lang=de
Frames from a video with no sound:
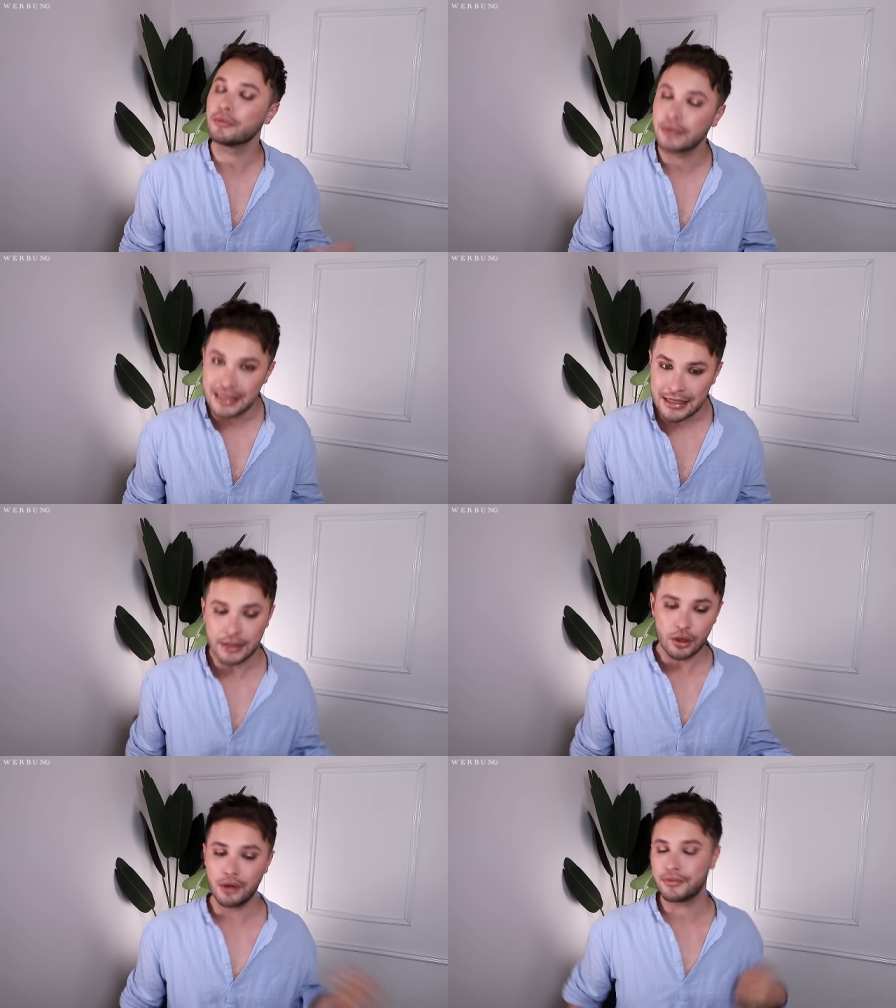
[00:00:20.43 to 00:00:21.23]
Und falls
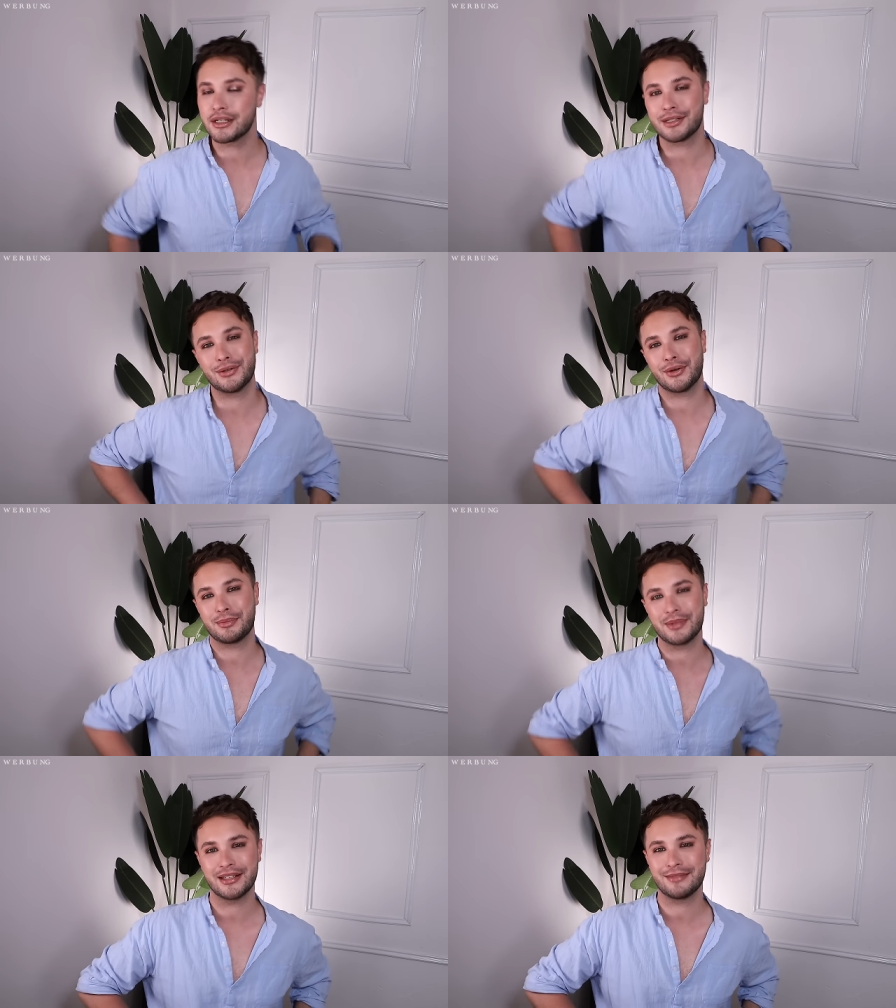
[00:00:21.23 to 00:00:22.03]
nicht, hoffe ich, dass ich
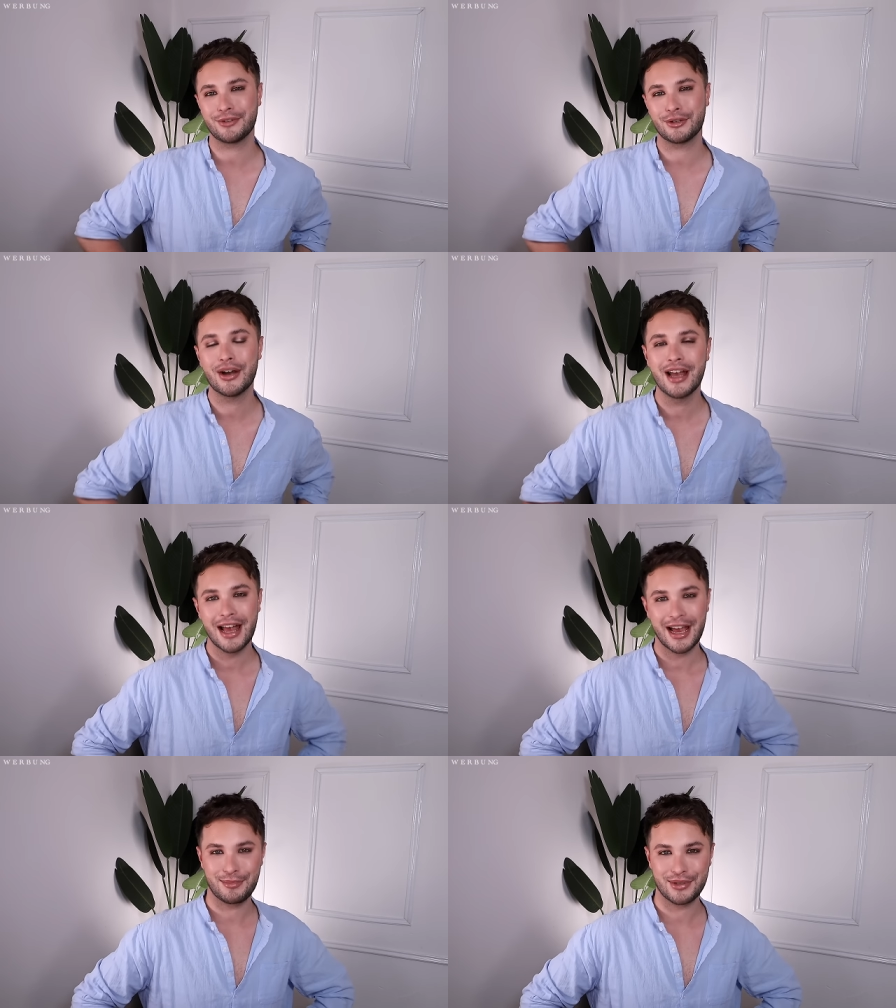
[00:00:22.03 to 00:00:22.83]
euch mit diesem Video
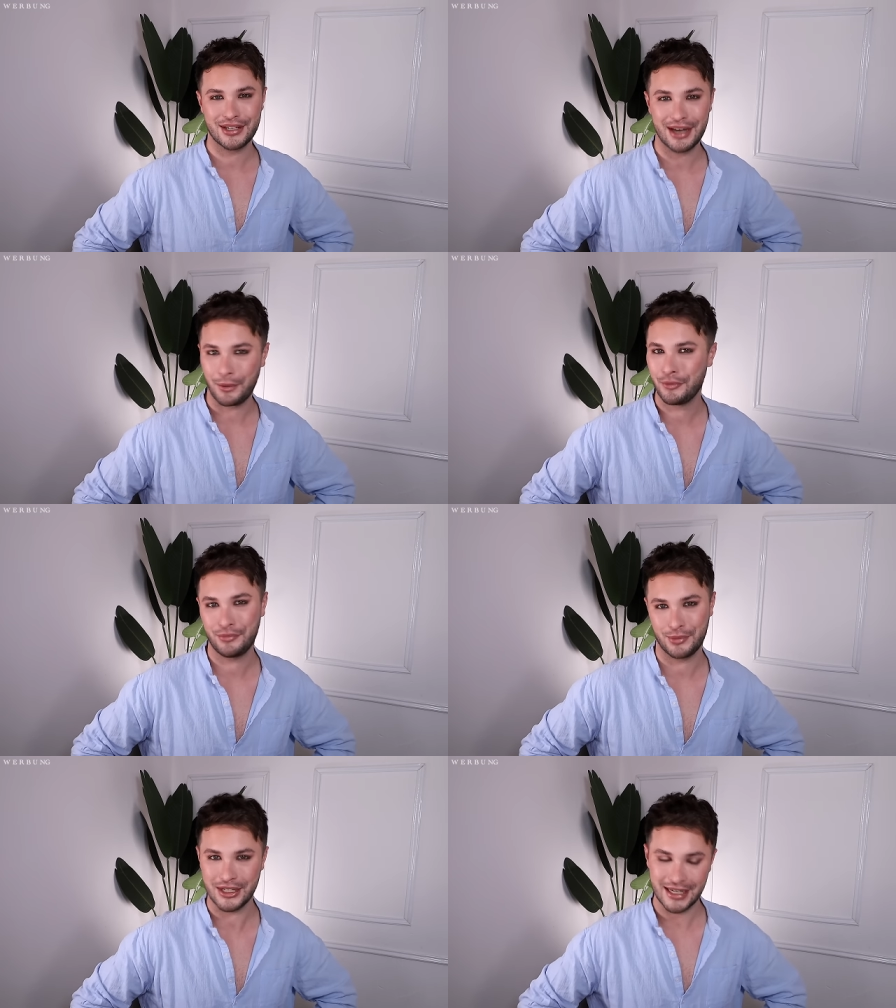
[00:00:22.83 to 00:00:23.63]
ein bisschen
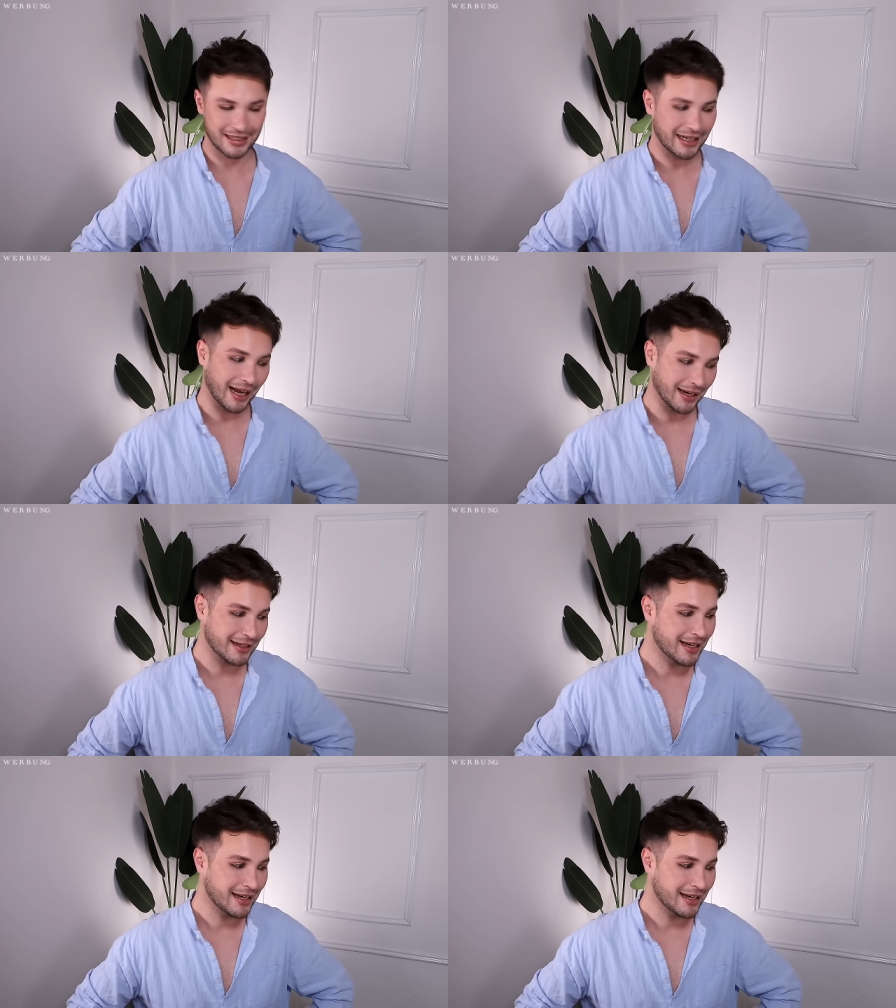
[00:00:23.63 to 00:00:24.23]
aufmuntern kann.